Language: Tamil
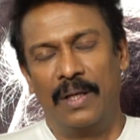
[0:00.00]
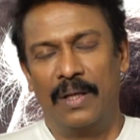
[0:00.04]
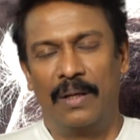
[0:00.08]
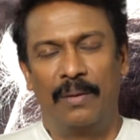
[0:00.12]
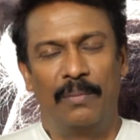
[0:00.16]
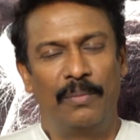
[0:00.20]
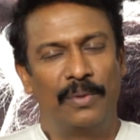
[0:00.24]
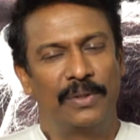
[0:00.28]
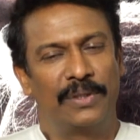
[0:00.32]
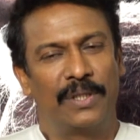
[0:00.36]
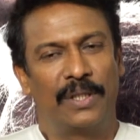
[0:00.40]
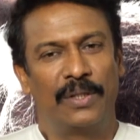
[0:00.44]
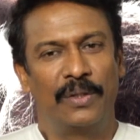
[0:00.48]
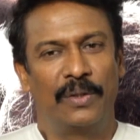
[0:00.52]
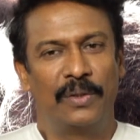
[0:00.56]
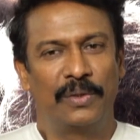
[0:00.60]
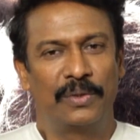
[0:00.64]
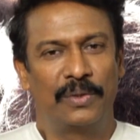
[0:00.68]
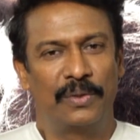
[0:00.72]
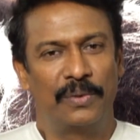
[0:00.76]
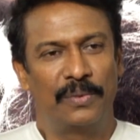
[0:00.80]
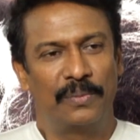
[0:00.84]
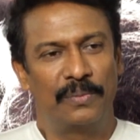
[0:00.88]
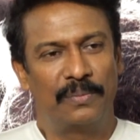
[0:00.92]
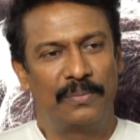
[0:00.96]
ரொம்ப
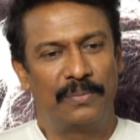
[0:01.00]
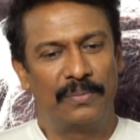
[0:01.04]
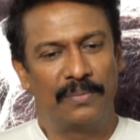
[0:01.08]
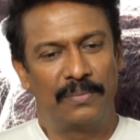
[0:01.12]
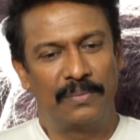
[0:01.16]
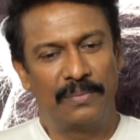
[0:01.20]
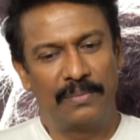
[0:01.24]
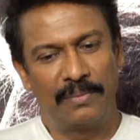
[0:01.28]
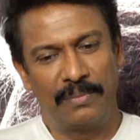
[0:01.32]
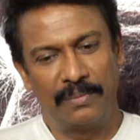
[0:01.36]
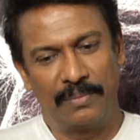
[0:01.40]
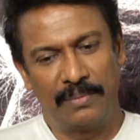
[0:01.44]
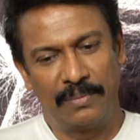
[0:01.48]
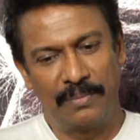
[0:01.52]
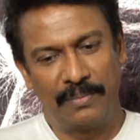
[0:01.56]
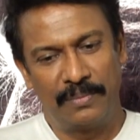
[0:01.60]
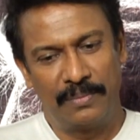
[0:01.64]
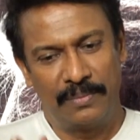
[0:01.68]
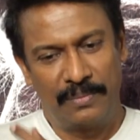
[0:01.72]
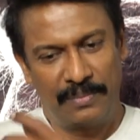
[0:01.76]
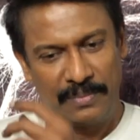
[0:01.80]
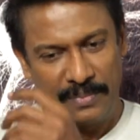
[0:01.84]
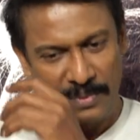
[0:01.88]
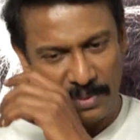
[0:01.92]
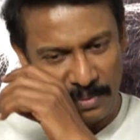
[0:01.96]
சந்தோஷம்
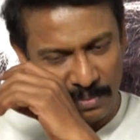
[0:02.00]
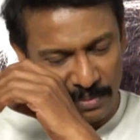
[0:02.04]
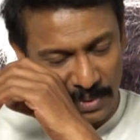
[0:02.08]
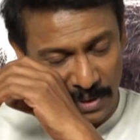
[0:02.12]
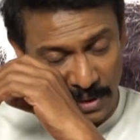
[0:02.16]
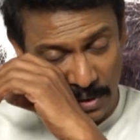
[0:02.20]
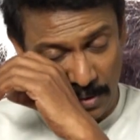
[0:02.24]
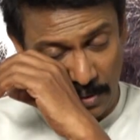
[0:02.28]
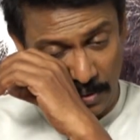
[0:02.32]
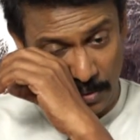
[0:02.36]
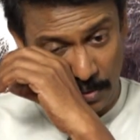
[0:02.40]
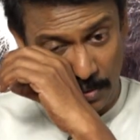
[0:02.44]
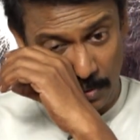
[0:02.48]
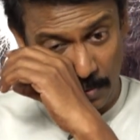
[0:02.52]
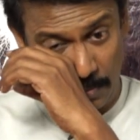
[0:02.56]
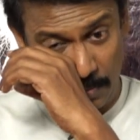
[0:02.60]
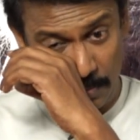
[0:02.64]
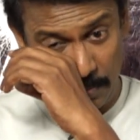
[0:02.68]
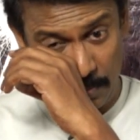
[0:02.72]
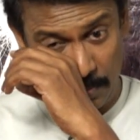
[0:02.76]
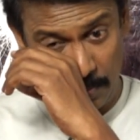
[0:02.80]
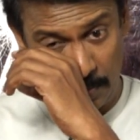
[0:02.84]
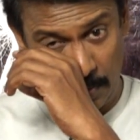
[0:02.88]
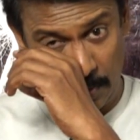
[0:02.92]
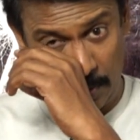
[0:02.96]
ரொம்ப சந்தோஷம்
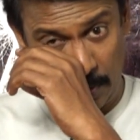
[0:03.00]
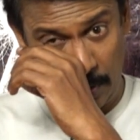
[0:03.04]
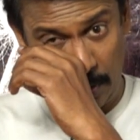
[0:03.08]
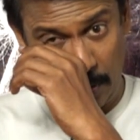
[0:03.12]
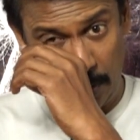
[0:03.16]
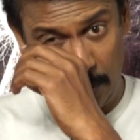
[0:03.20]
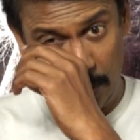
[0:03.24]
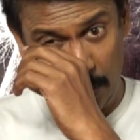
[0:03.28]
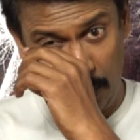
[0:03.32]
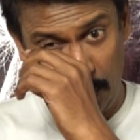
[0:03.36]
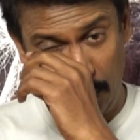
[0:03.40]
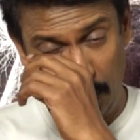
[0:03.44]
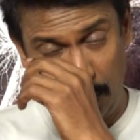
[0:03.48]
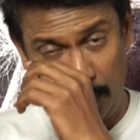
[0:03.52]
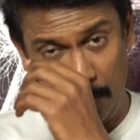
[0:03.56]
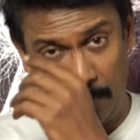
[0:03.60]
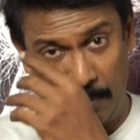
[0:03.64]
அது என்னென்னா